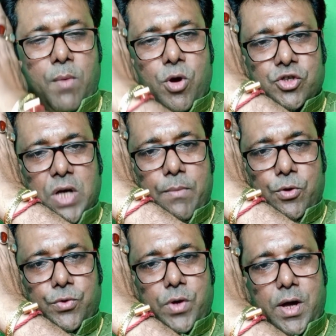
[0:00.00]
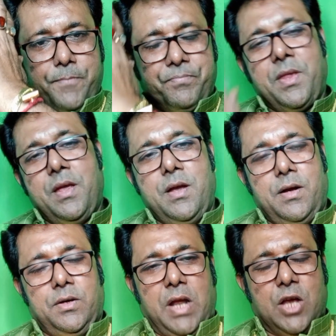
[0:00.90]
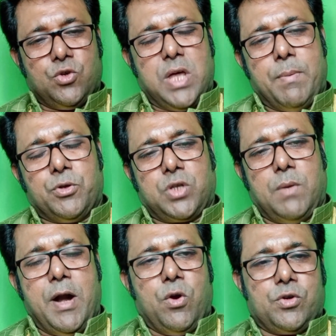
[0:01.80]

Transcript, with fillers: নমস্কার বন্ধুরা রাজুদা পবিত্র